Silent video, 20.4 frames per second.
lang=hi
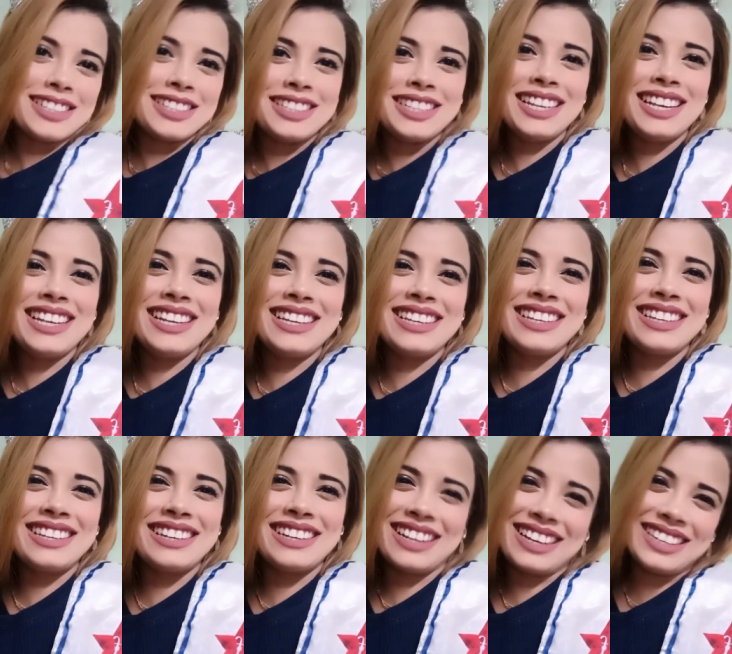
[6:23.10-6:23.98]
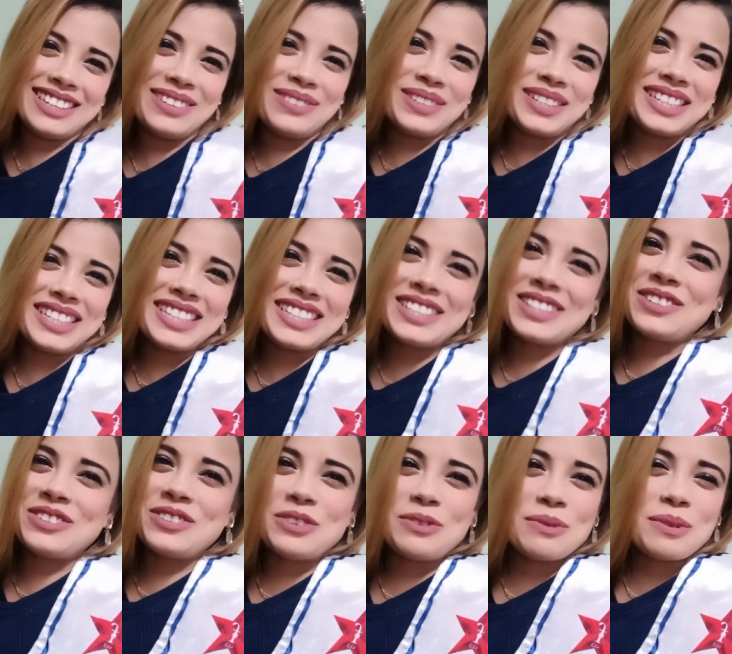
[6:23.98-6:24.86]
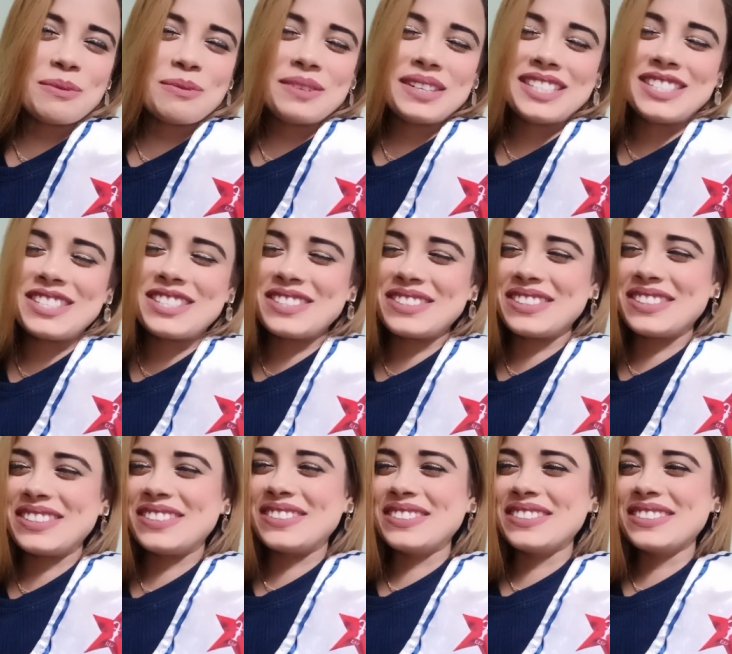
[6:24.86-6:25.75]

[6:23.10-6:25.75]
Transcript: दिल्ली की रानी बनना था वो मैं बन चुकी हूँ